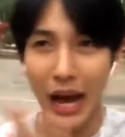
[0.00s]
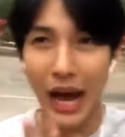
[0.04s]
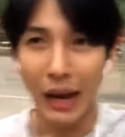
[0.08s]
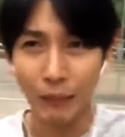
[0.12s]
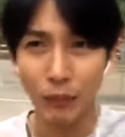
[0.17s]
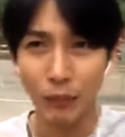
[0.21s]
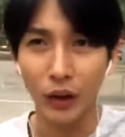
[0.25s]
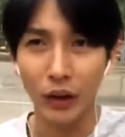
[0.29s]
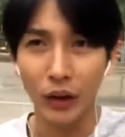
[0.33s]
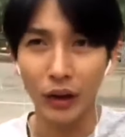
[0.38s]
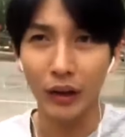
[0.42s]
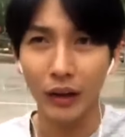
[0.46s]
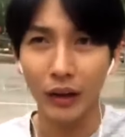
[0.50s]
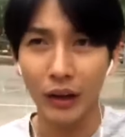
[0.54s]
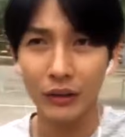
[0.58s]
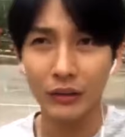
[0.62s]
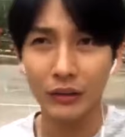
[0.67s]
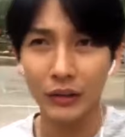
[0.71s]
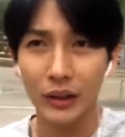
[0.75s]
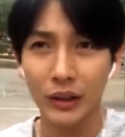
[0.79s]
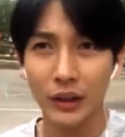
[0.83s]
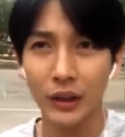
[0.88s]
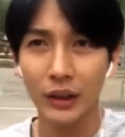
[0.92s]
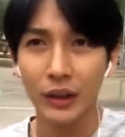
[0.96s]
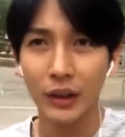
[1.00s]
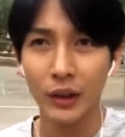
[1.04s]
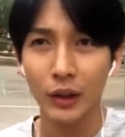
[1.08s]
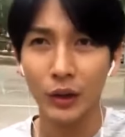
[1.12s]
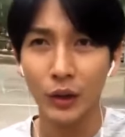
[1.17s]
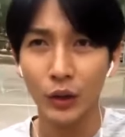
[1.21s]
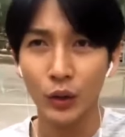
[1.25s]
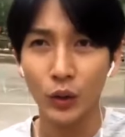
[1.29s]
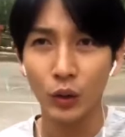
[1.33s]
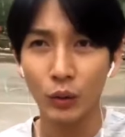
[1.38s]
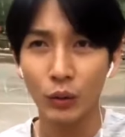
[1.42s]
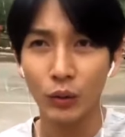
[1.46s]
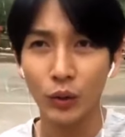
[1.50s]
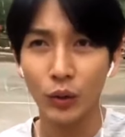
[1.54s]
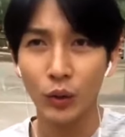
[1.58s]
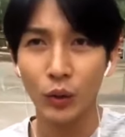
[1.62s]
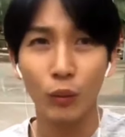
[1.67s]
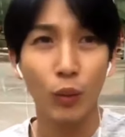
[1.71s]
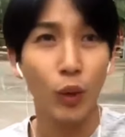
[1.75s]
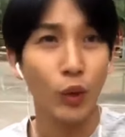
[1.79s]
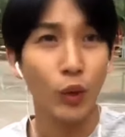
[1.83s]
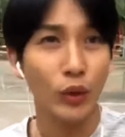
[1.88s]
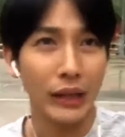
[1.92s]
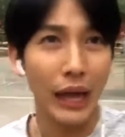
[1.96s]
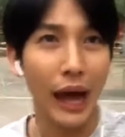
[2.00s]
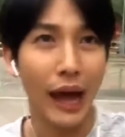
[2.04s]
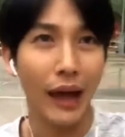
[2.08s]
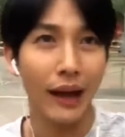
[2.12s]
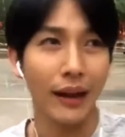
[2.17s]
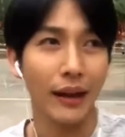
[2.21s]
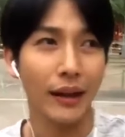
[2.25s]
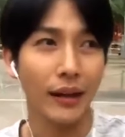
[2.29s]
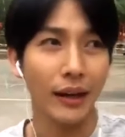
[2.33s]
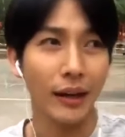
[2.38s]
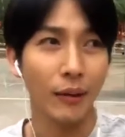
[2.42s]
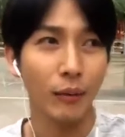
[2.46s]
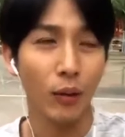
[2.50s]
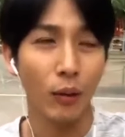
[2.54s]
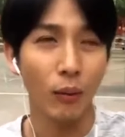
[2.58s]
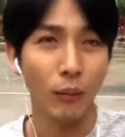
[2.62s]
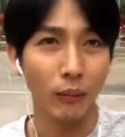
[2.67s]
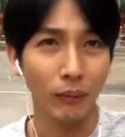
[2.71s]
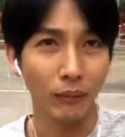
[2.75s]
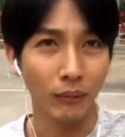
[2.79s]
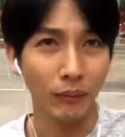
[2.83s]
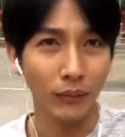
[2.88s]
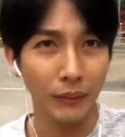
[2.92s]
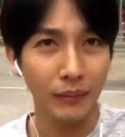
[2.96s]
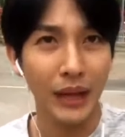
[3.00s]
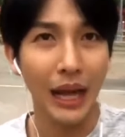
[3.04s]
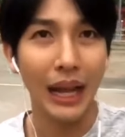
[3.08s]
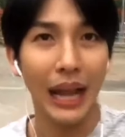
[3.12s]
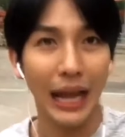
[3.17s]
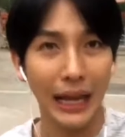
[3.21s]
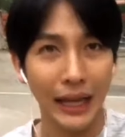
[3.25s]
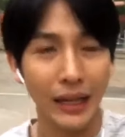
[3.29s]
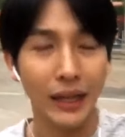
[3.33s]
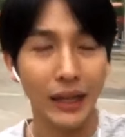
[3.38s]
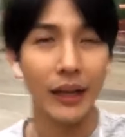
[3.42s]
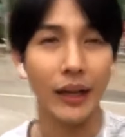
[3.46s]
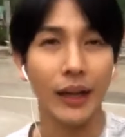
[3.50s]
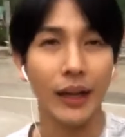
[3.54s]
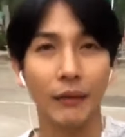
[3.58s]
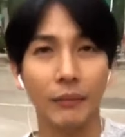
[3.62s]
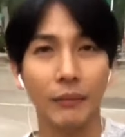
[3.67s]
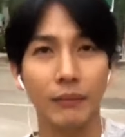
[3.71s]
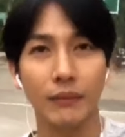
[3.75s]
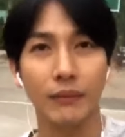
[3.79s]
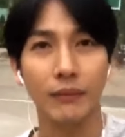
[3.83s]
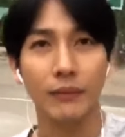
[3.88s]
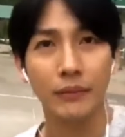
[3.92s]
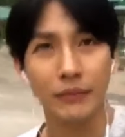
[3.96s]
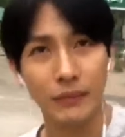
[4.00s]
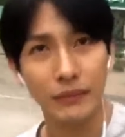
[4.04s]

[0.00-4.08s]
ตอนอ่านบท แล้วก็ลุงลุงพลตายอะไรเงี้ยผมน้ำตาไหลเลยนะครับ